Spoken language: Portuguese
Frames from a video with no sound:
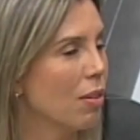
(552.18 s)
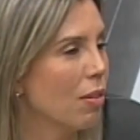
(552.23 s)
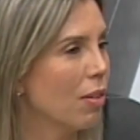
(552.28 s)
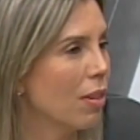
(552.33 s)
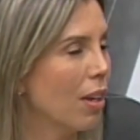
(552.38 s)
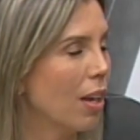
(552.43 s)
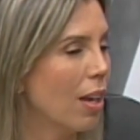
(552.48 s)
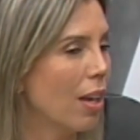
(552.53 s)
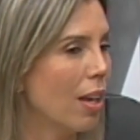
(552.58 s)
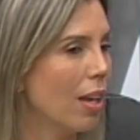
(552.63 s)
o
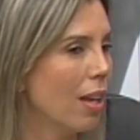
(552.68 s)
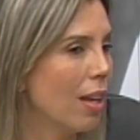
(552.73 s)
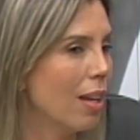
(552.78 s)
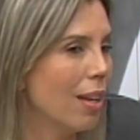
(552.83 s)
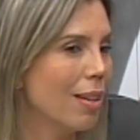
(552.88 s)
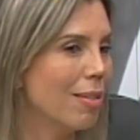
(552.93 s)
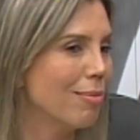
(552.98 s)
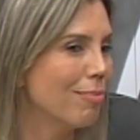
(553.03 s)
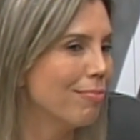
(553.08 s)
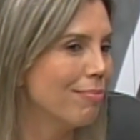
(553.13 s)
quê.
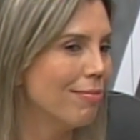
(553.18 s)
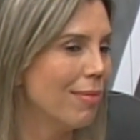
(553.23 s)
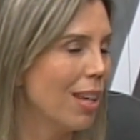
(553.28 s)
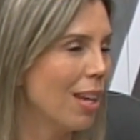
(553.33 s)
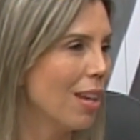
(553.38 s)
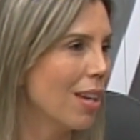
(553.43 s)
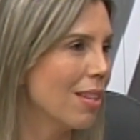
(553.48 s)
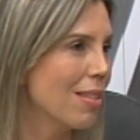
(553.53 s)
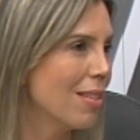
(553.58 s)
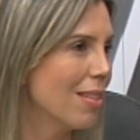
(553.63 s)
E
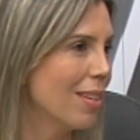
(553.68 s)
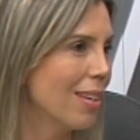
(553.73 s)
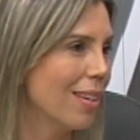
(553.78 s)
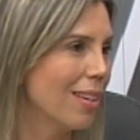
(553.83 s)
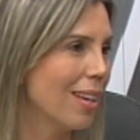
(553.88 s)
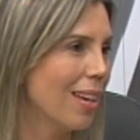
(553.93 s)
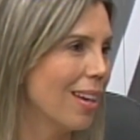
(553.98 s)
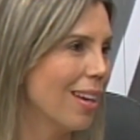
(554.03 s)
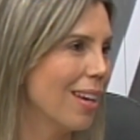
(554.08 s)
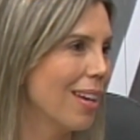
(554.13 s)
e
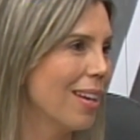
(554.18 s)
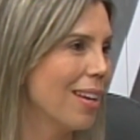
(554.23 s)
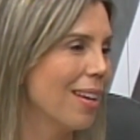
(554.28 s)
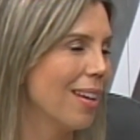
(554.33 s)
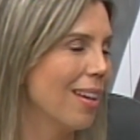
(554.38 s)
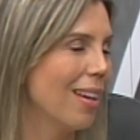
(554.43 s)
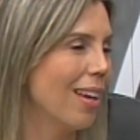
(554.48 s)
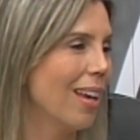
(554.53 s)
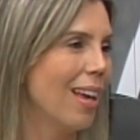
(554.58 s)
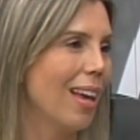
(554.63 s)
assim,
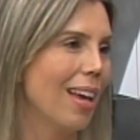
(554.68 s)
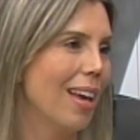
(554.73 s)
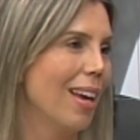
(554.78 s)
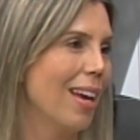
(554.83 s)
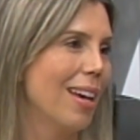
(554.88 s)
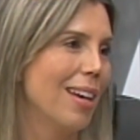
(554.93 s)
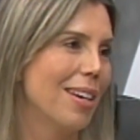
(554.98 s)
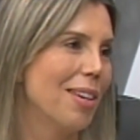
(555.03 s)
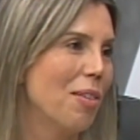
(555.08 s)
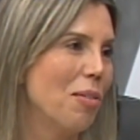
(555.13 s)
é,
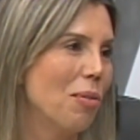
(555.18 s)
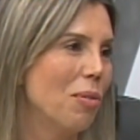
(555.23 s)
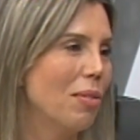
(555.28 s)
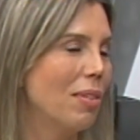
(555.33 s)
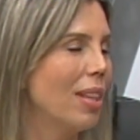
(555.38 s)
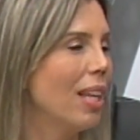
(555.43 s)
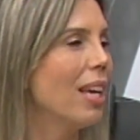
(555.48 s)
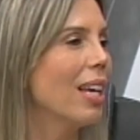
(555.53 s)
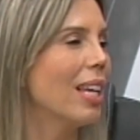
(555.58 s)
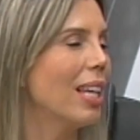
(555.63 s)
o
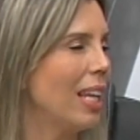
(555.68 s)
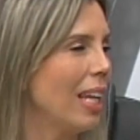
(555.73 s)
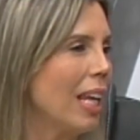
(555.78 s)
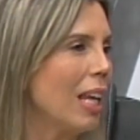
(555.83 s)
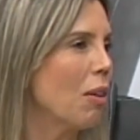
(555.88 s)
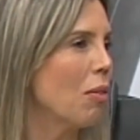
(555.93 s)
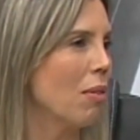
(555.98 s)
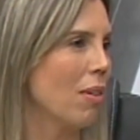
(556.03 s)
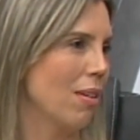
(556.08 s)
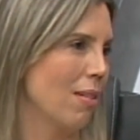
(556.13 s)

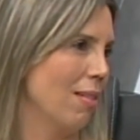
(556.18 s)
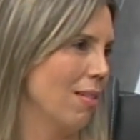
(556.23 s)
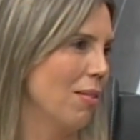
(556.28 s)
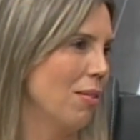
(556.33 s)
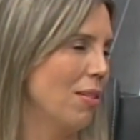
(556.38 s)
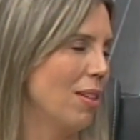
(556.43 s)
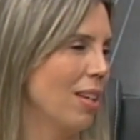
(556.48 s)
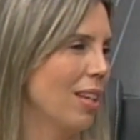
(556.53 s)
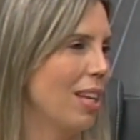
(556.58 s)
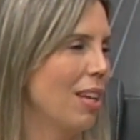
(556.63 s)
tanquinho,
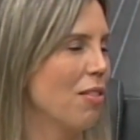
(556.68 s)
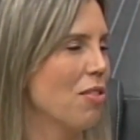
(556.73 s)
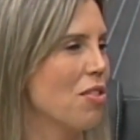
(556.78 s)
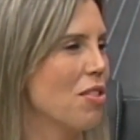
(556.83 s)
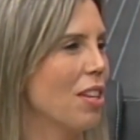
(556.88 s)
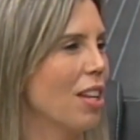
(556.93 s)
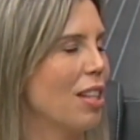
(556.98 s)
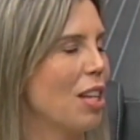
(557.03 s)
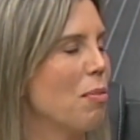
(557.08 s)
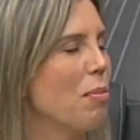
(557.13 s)
o tanquinho a
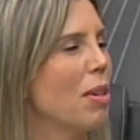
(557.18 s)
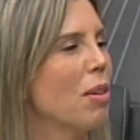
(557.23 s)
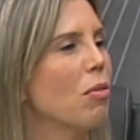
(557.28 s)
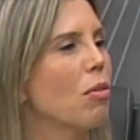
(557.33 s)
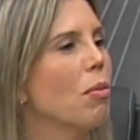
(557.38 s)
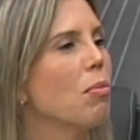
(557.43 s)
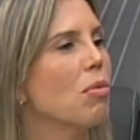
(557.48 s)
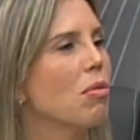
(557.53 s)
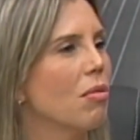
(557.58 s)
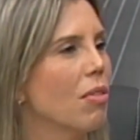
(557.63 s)
gente está
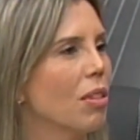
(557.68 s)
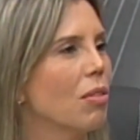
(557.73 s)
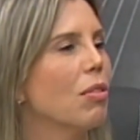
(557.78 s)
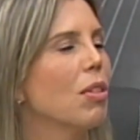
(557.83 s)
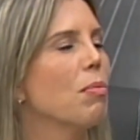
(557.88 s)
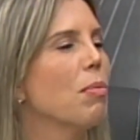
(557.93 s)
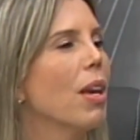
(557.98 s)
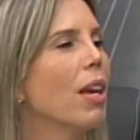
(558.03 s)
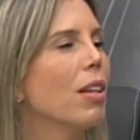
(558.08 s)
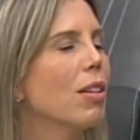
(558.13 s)
trabalhando com
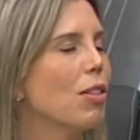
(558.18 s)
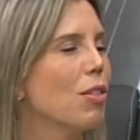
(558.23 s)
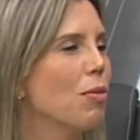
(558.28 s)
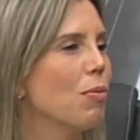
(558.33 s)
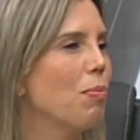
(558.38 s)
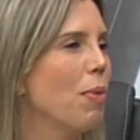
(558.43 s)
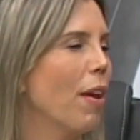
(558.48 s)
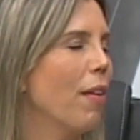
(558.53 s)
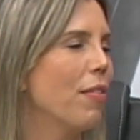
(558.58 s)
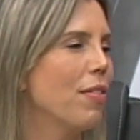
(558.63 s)
musculatura bem
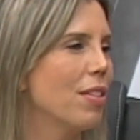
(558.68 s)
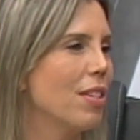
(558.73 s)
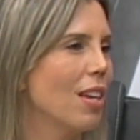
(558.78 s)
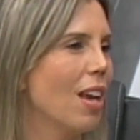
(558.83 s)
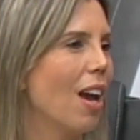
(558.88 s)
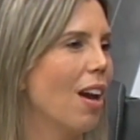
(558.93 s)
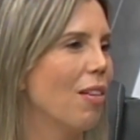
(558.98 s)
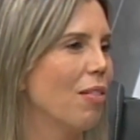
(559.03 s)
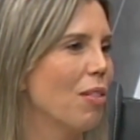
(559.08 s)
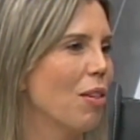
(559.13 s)

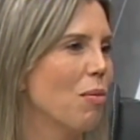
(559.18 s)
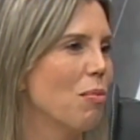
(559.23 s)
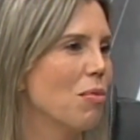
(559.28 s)
superficial, é uma